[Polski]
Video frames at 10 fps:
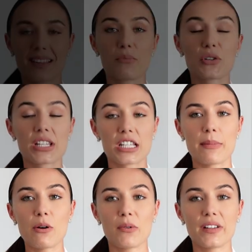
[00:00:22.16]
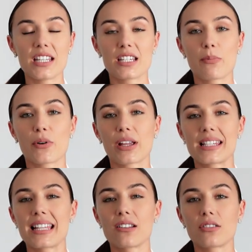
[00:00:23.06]
Można śmiało powiedzieć, że
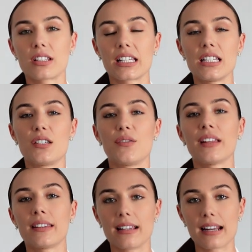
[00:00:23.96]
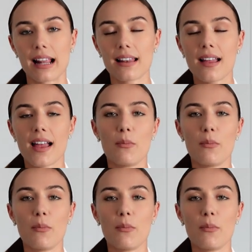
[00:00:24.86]
progesteron to taki święty gral,